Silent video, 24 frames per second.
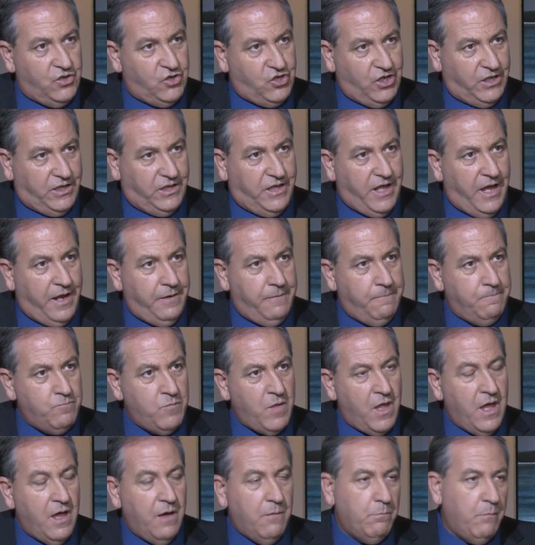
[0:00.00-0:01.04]
جدا
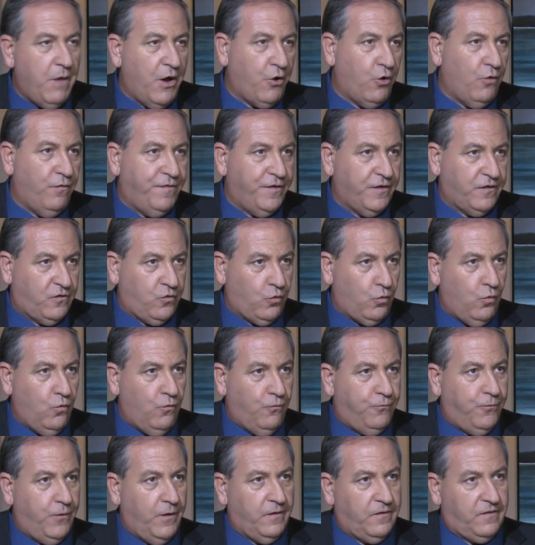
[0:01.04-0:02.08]
مروا في
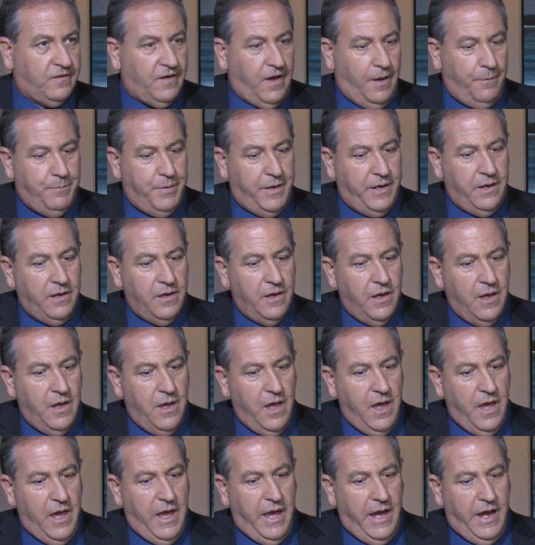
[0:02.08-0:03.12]
ظروف صعبة
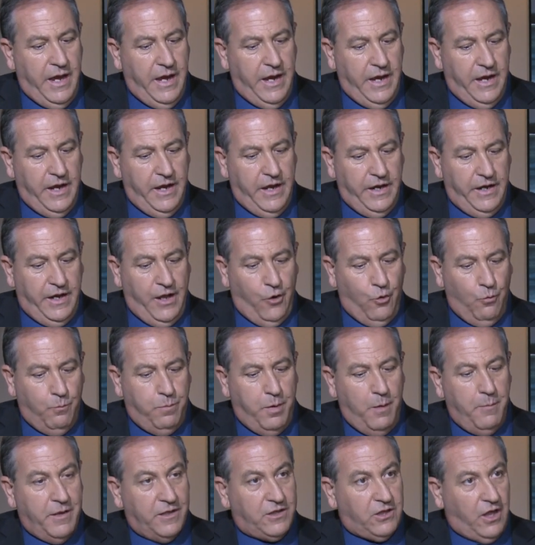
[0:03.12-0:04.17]
آه،
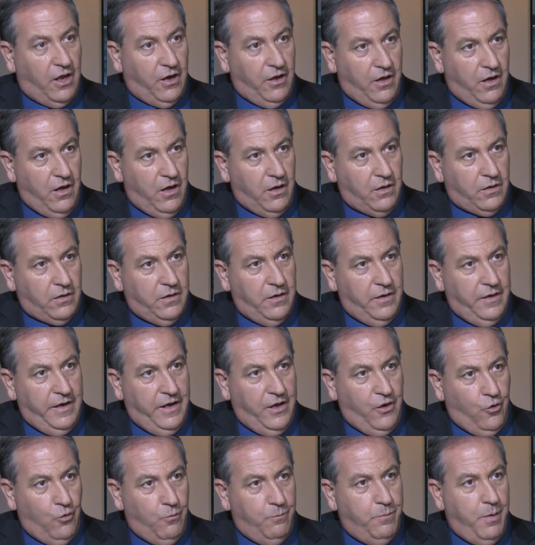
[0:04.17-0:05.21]
لربما الطلاق
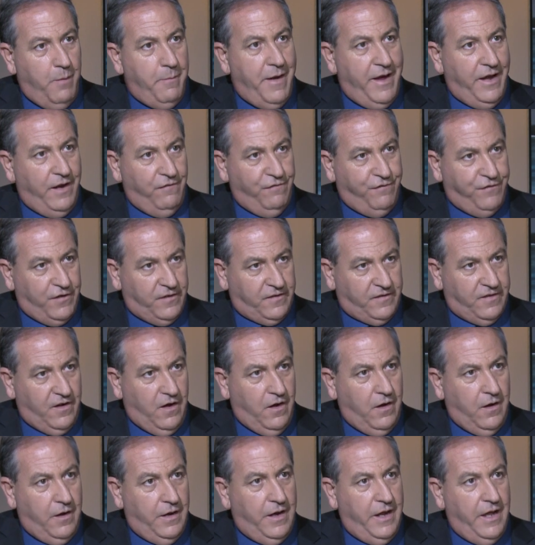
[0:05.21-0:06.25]
لربما
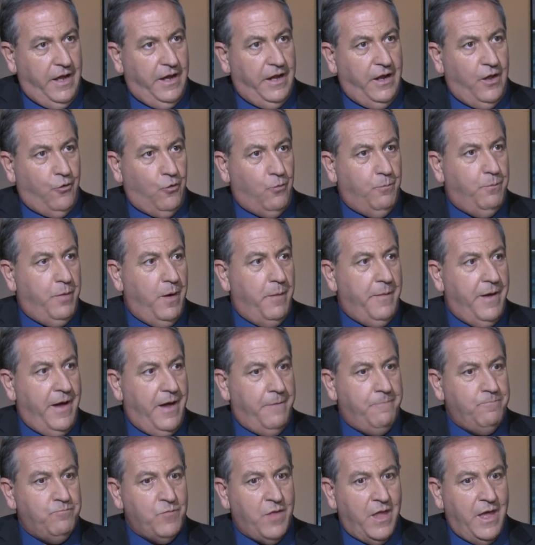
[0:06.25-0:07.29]
انفصال
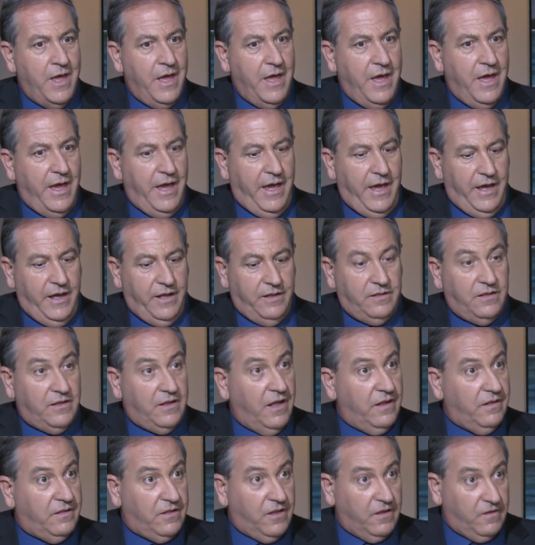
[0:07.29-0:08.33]
لربما آه،
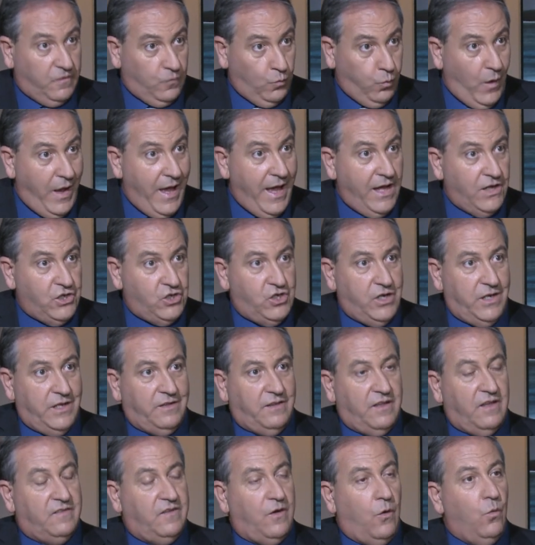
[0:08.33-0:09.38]
تزواج
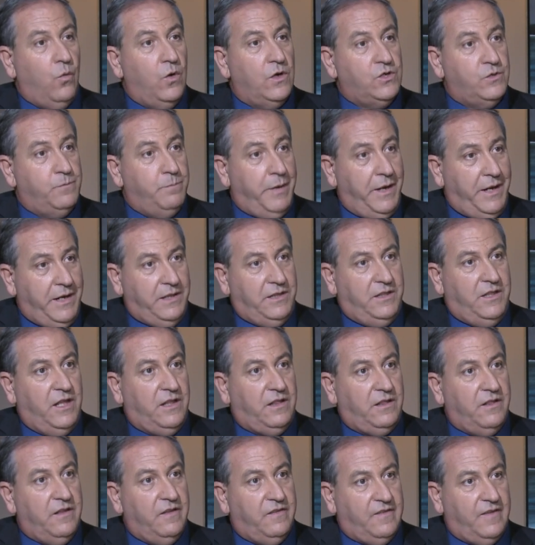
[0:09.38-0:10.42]
تزوج
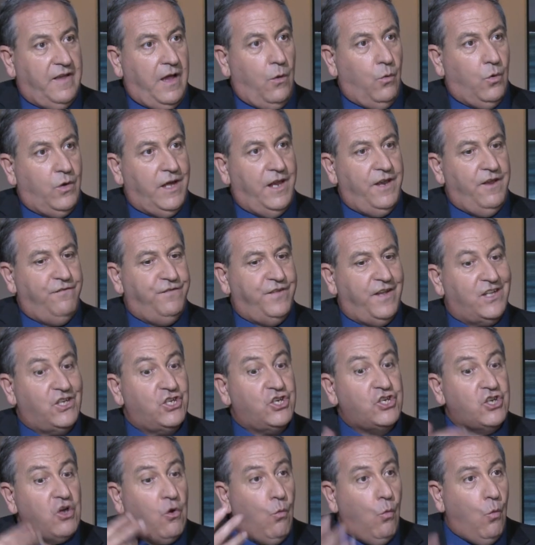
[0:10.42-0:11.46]
بعدة نساء وكذا
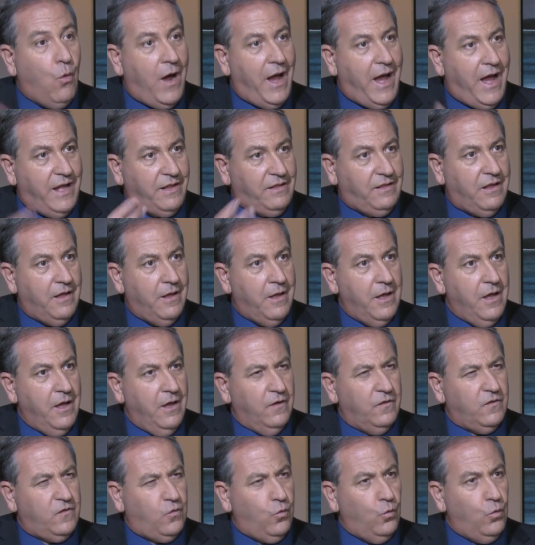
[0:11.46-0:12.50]
فتشوهت
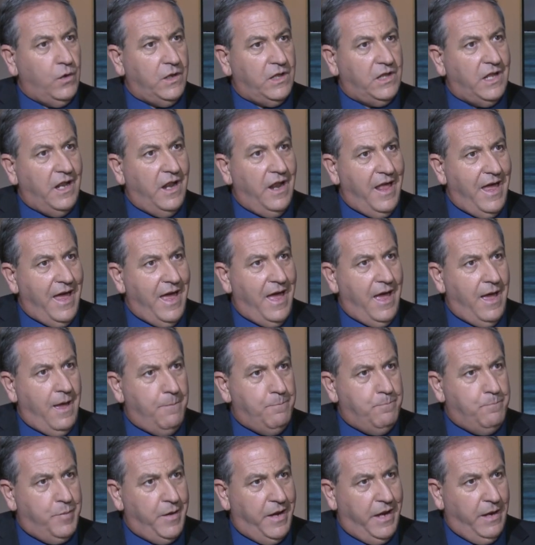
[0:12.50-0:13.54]
صورة
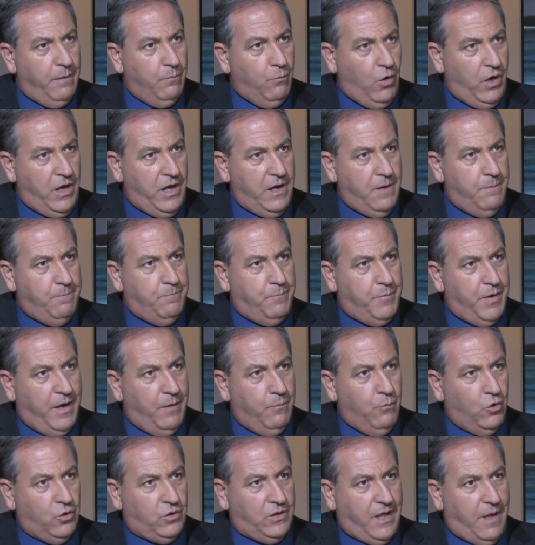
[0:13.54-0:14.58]
الآب المحب
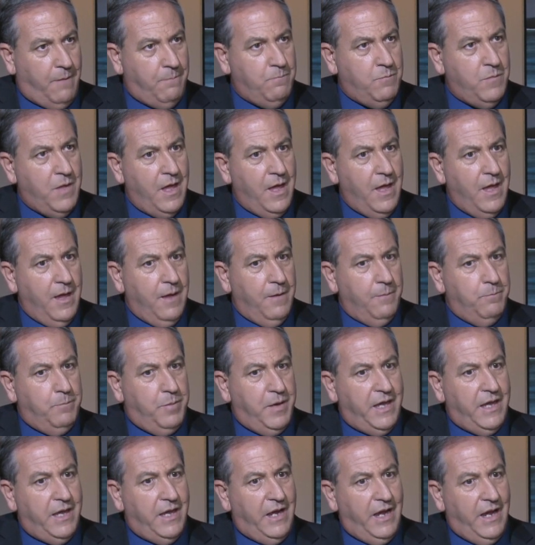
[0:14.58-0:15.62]
المهتم
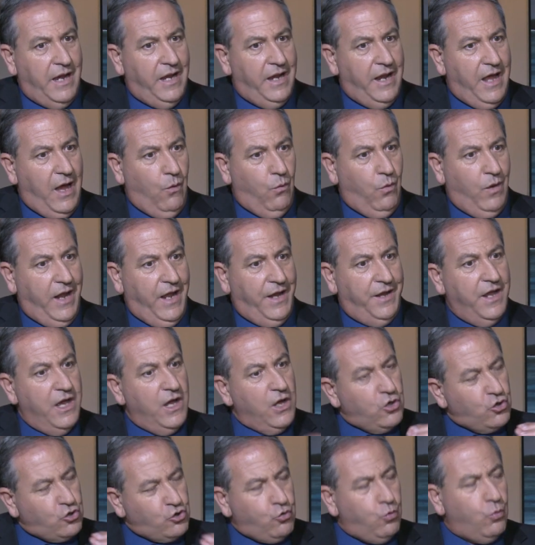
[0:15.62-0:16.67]
بالأولاد
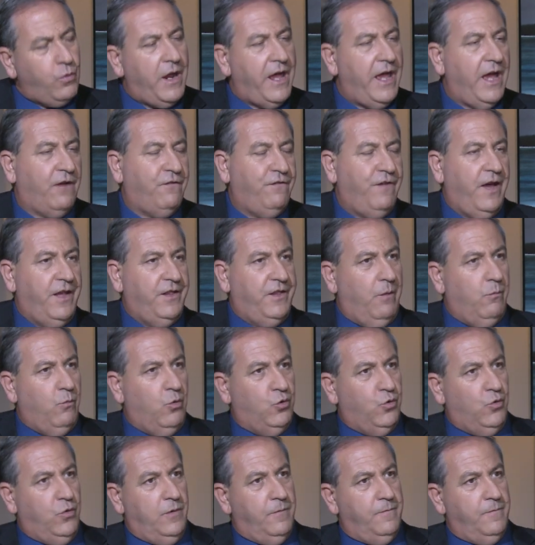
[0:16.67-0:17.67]
شو رأيك في هذا الموضوع؟